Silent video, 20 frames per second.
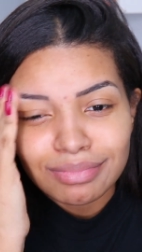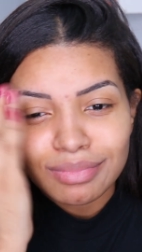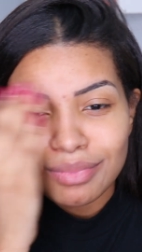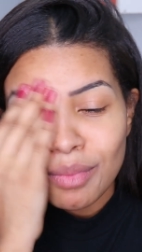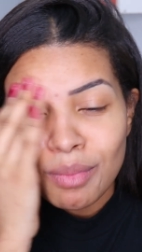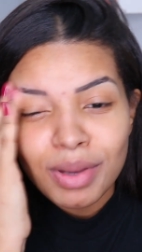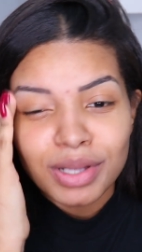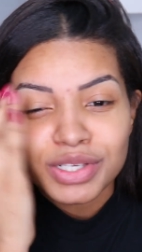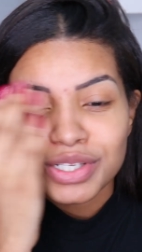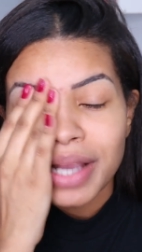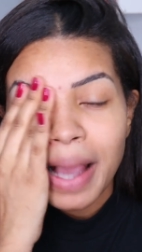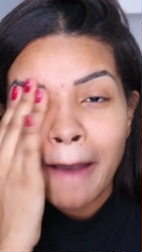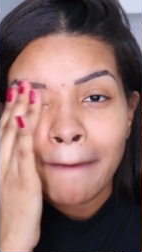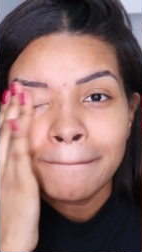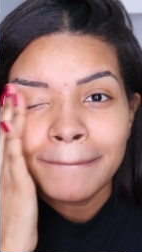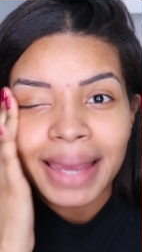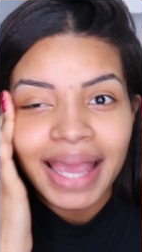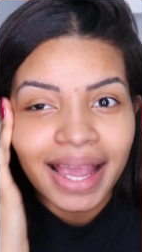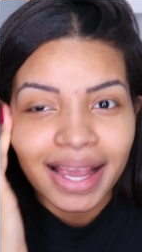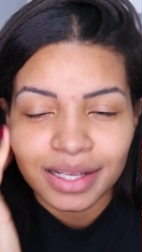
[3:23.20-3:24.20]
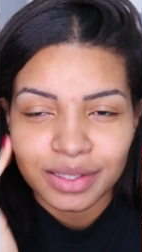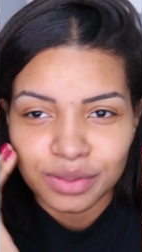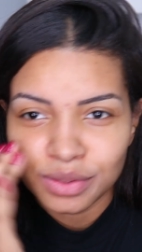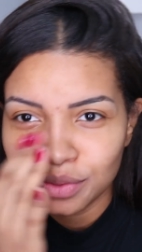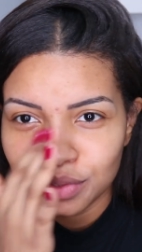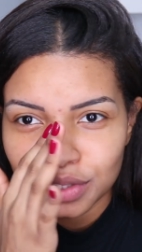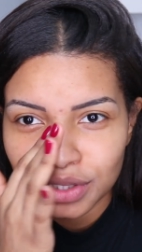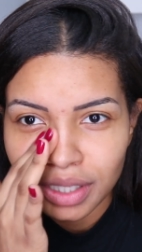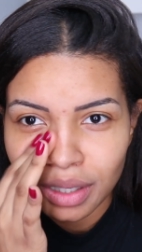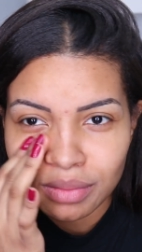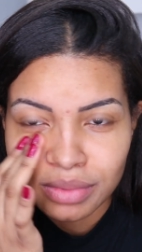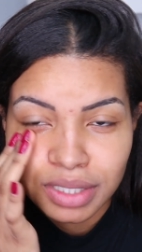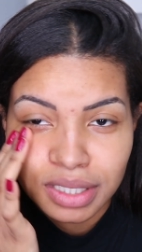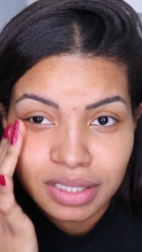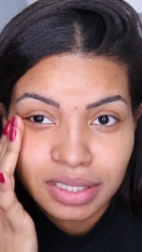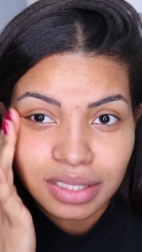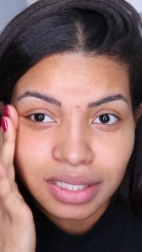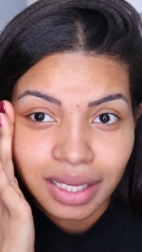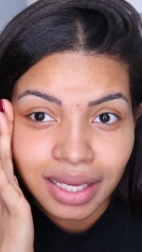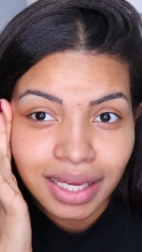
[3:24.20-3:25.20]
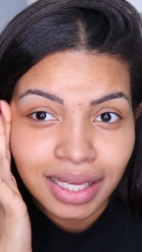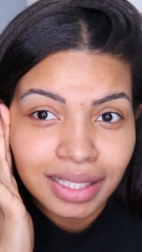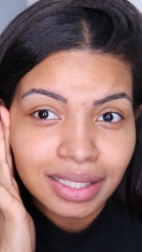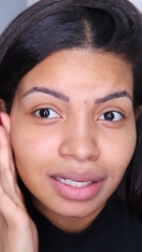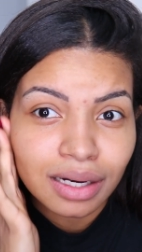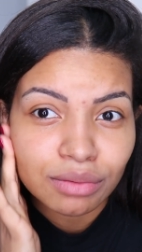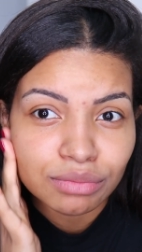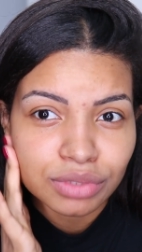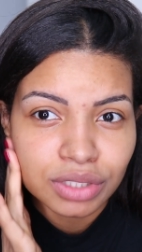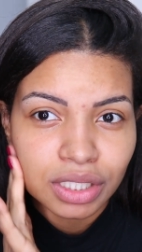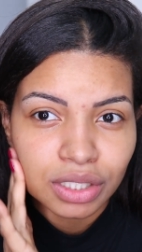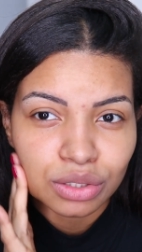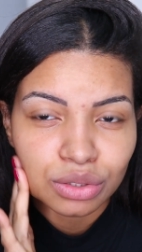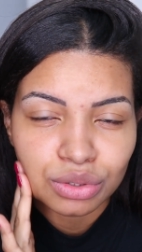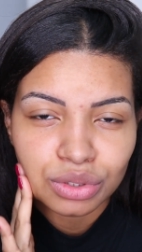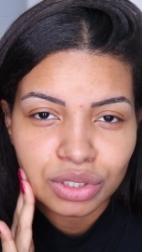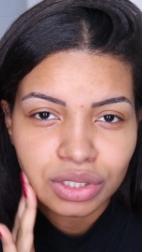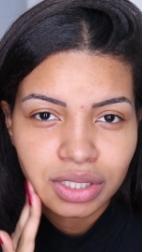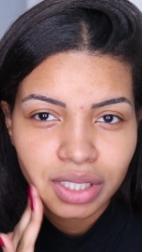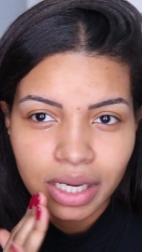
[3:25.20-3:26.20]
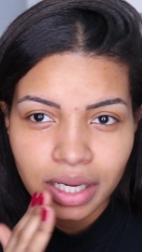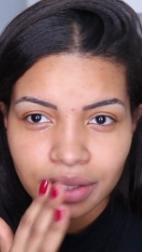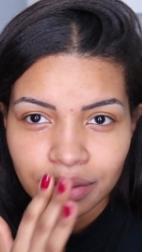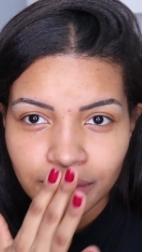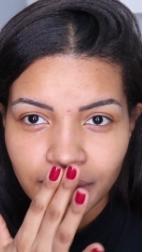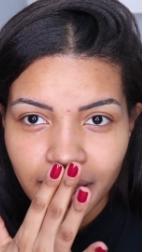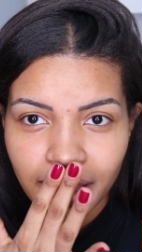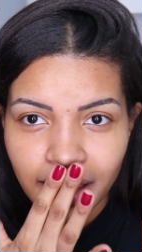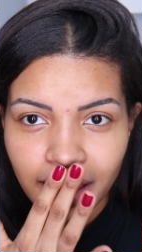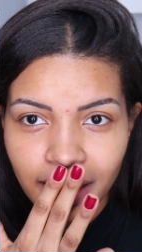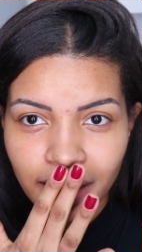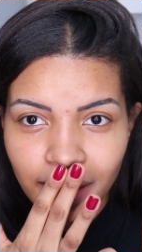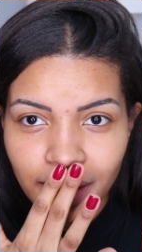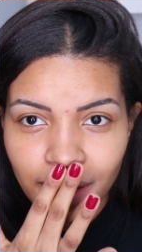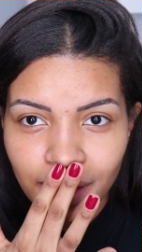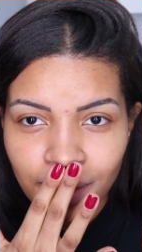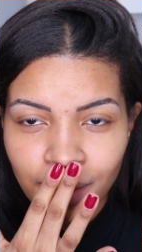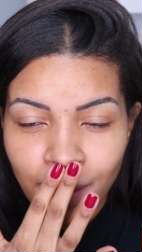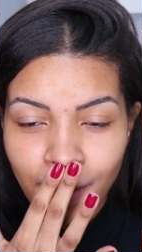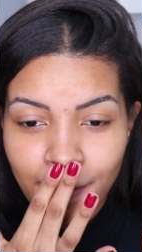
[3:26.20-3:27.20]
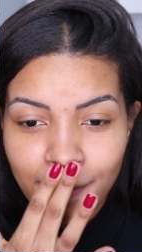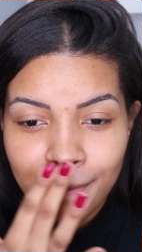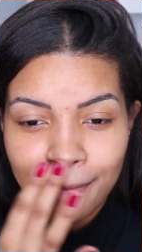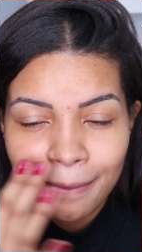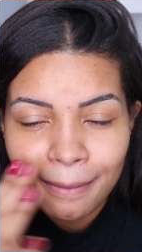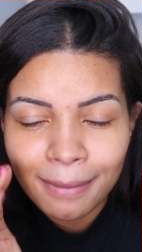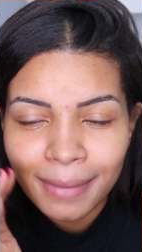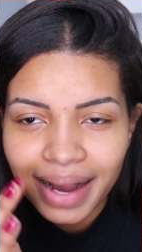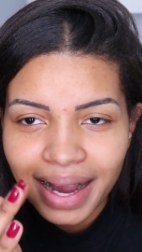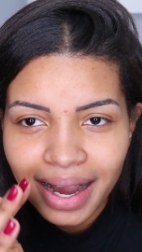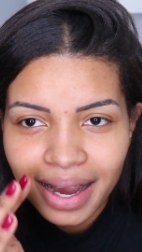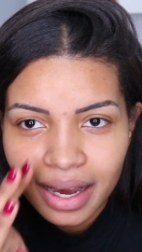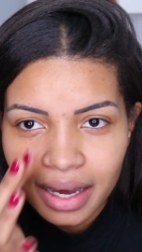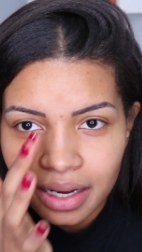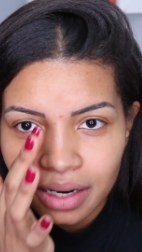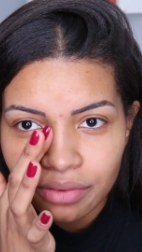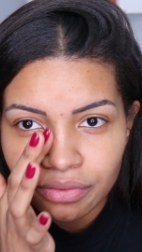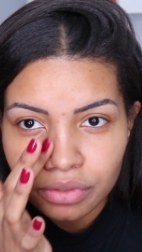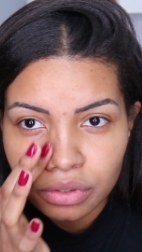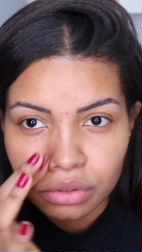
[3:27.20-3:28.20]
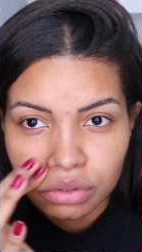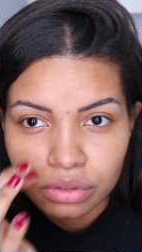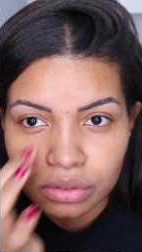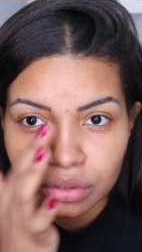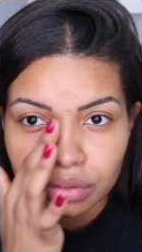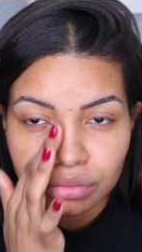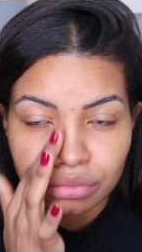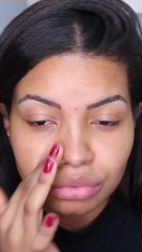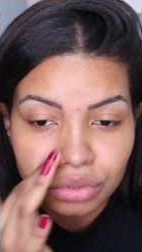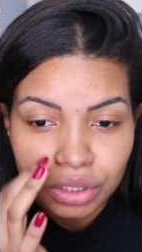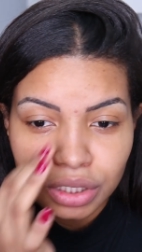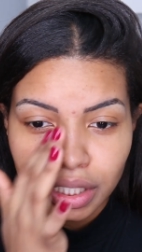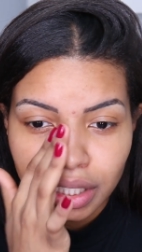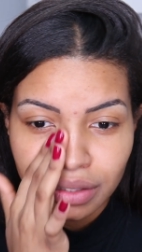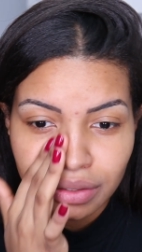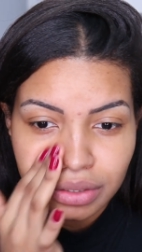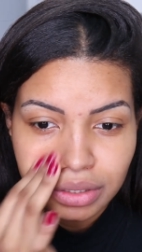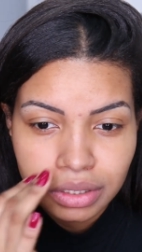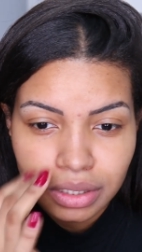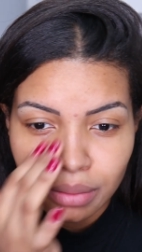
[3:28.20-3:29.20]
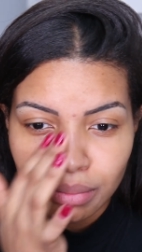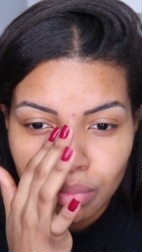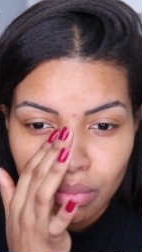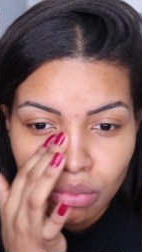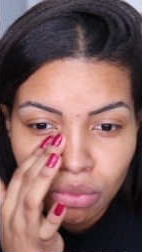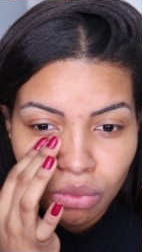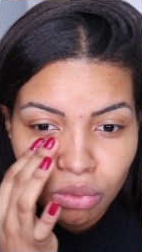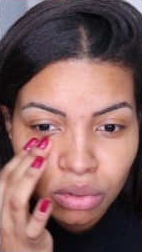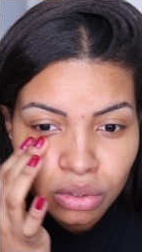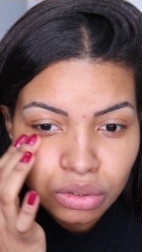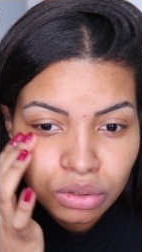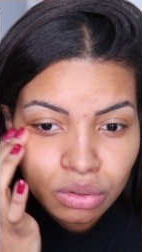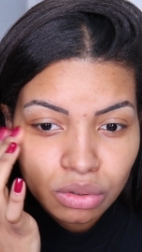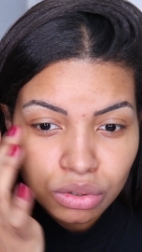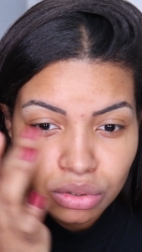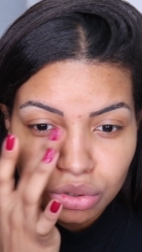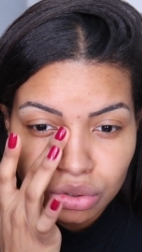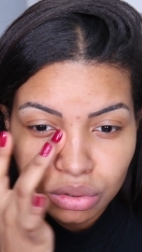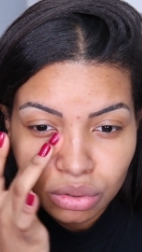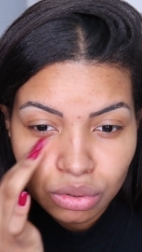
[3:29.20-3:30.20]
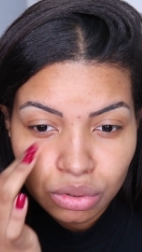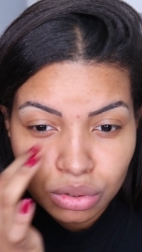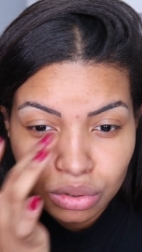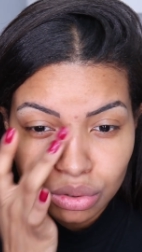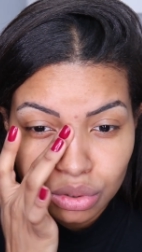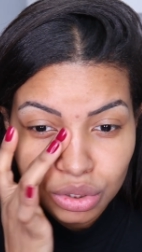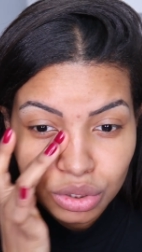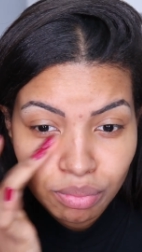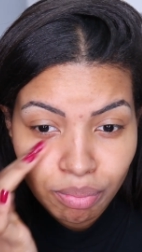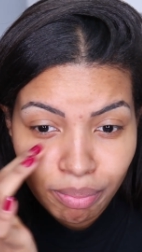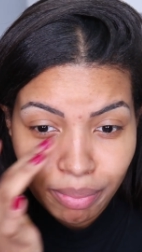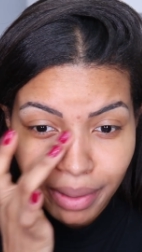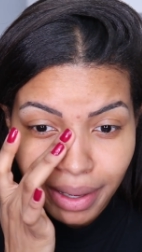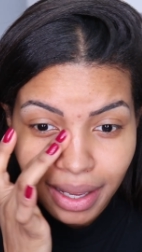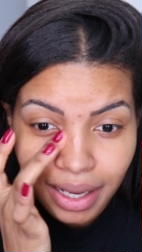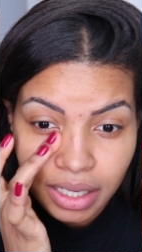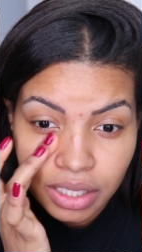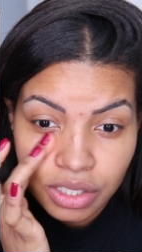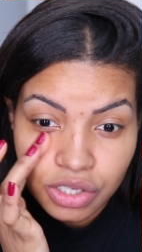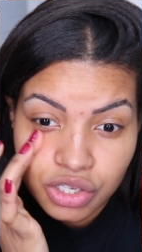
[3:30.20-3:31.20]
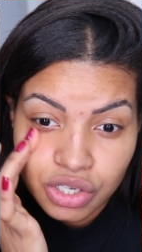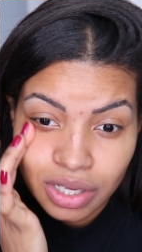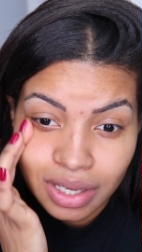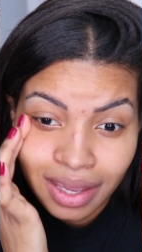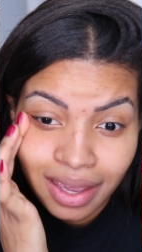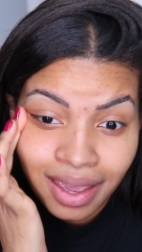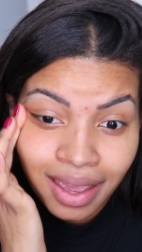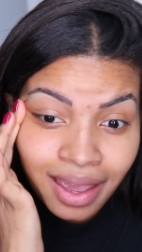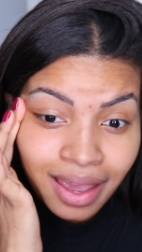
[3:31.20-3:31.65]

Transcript: um medicamento, digamos assim. E não, gente, o cheiro é maravilhoso. Um cheirinho assim muito gostoso de pele de